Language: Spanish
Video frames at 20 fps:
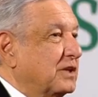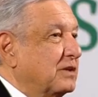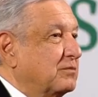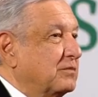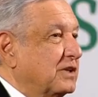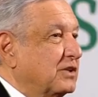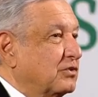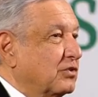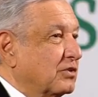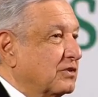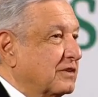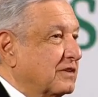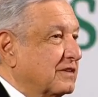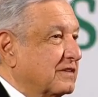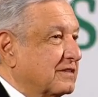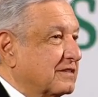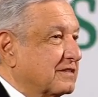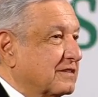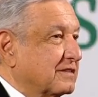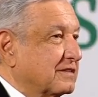mil
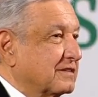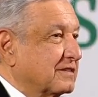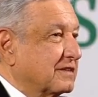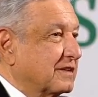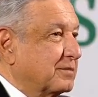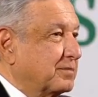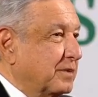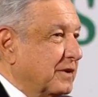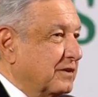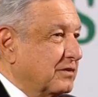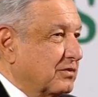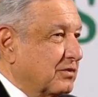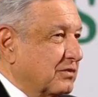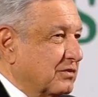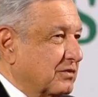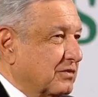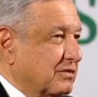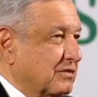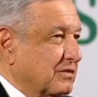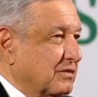millones de
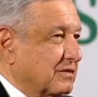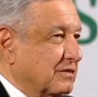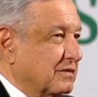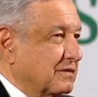pesos.